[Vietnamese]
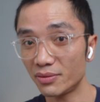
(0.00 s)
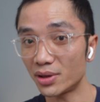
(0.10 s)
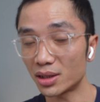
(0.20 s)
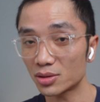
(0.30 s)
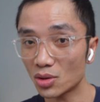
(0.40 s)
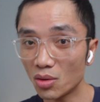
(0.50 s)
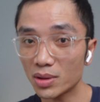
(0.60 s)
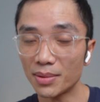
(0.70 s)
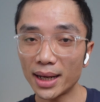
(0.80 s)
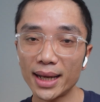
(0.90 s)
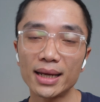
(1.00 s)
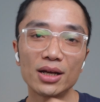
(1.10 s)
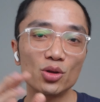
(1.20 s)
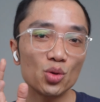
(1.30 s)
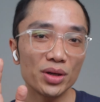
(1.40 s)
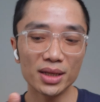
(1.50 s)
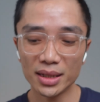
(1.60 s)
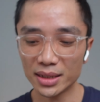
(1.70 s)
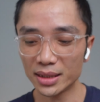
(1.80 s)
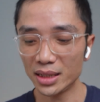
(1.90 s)
nó vẫn tốt các bạn ha tuy
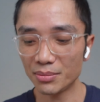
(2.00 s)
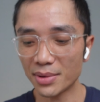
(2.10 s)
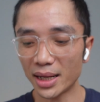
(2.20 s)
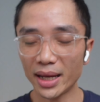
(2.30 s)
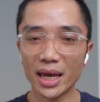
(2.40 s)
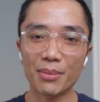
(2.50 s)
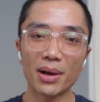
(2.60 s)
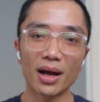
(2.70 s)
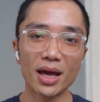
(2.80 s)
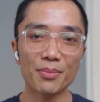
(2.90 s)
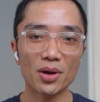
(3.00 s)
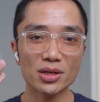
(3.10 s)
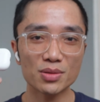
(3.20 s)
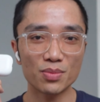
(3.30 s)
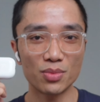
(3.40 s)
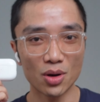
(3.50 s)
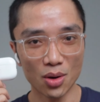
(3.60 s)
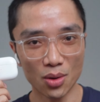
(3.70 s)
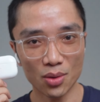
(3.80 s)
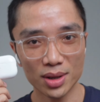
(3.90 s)
nhiên khi mà nghe bằng airpods
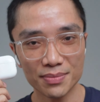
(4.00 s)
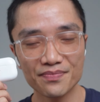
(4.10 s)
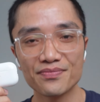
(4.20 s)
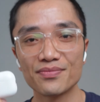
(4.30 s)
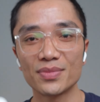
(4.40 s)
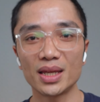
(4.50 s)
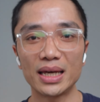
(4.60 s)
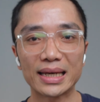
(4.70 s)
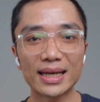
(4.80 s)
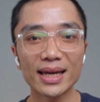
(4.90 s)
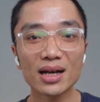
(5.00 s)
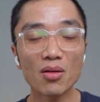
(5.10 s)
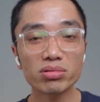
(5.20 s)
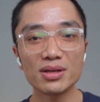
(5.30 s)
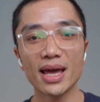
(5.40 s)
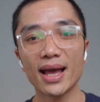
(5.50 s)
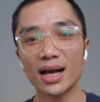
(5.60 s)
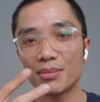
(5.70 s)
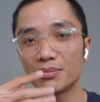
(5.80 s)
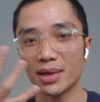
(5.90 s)
pro á thì cái không gian
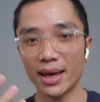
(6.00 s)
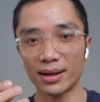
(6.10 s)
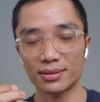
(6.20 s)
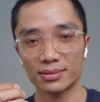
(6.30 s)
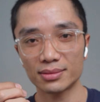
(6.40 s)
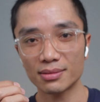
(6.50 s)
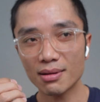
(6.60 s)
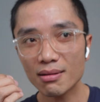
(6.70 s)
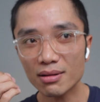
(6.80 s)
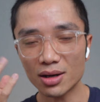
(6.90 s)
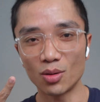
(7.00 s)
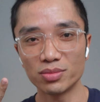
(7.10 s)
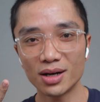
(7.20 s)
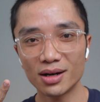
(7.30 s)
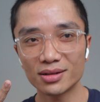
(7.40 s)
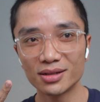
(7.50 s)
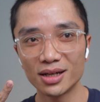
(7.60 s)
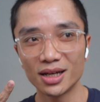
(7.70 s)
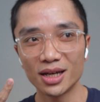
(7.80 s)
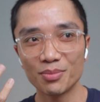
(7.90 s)
âm nhạc nó rộng hơn
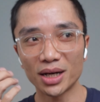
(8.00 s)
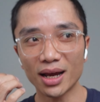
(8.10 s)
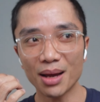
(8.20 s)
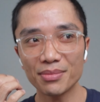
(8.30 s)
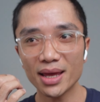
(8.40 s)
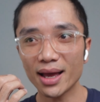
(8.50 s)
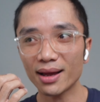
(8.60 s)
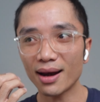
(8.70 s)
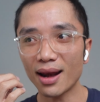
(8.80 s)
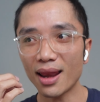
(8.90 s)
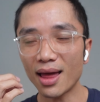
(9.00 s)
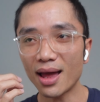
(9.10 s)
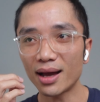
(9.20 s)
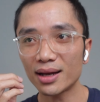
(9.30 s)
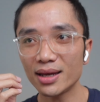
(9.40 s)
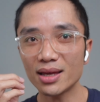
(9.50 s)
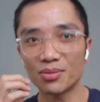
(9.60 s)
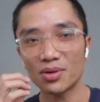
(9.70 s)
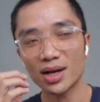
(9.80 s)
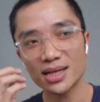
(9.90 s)
mình cảm giác là cái
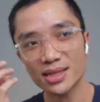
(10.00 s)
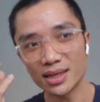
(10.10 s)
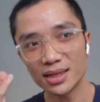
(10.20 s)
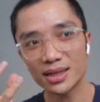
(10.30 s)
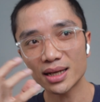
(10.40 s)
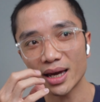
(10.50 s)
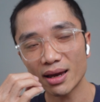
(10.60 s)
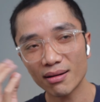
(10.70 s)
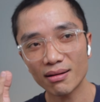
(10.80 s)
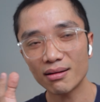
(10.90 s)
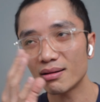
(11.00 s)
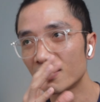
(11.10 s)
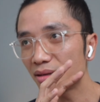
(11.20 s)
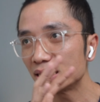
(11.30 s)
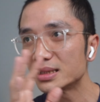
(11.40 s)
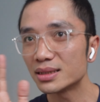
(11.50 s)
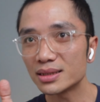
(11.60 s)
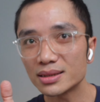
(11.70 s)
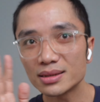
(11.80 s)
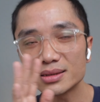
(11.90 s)
giọng của ca sĩ nghe nó
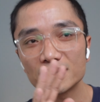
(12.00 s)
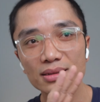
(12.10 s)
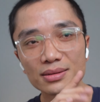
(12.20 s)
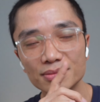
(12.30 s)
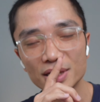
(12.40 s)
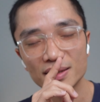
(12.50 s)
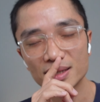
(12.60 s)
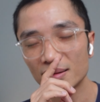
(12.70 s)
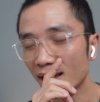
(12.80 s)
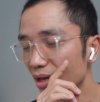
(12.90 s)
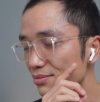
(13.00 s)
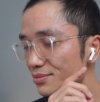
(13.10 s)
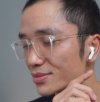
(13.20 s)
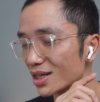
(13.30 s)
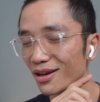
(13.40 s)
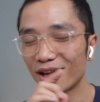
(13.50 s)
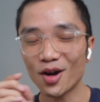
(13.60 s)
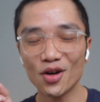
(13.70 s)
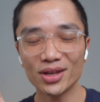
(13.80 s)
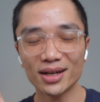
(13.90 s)
uh, nói là sao ta nó là
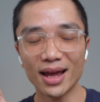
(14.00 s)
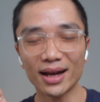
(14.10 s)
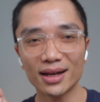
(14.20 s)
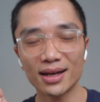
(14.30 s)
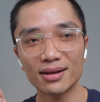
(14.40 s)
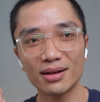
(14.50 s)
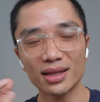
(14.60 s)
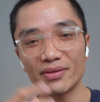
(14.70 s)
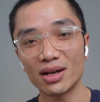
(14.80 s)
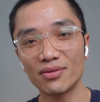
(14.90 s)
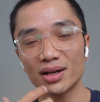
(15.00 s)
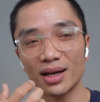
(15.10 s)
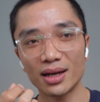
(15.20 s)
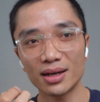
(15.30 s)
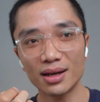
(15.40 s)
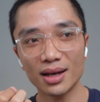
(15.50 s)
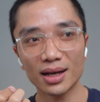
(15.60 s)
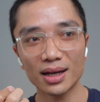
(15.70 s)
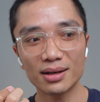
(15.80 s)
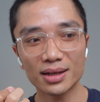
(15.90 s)
khó diễn đạt ha nó tại vì nó vấn đề nó là
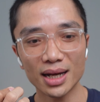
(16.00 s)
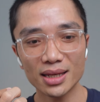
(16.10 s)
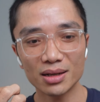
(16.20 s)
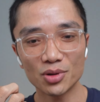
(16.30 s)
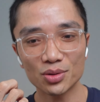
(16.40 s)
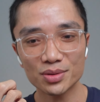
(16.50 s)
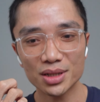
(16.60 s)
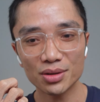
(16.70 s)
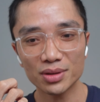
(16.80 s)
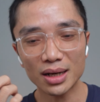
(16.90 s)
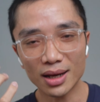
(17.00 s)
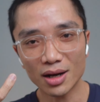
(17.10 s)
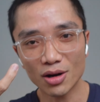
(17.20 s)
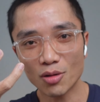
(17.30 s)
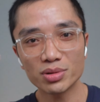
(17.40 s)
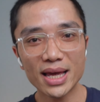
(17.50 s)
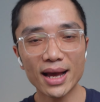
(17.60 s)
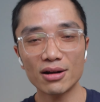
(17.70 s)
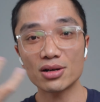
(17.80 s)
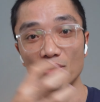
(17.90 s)
hơi cá nhân một chút xíu tức là có không
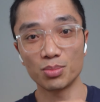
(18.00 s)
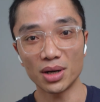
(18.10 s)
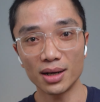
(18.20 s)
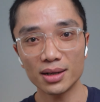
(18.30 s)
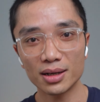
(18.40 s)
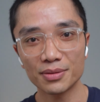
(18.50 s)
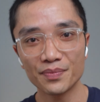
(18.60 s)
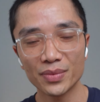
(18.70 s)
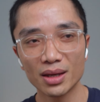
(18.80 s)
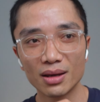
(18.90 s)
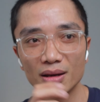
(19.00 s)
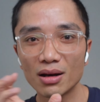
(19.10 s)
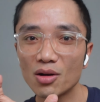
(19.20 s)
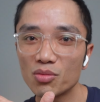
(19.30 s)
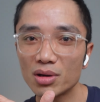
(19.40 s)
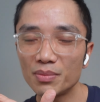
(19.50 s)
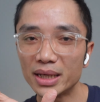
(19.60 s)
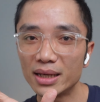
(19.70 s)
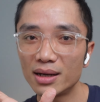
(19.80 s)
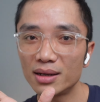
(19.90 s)
gian nó rộng mở hơn nó không có
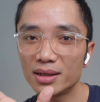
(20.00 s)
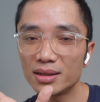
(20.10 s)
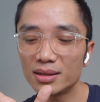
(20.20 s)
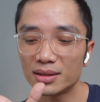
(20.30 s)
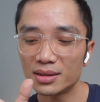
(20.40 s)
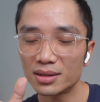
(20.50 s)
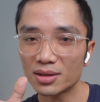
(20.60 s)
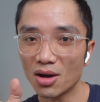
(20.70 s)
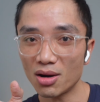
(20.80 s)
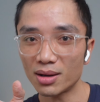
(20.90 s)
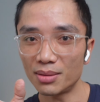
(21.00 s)
bị hơi ờ, co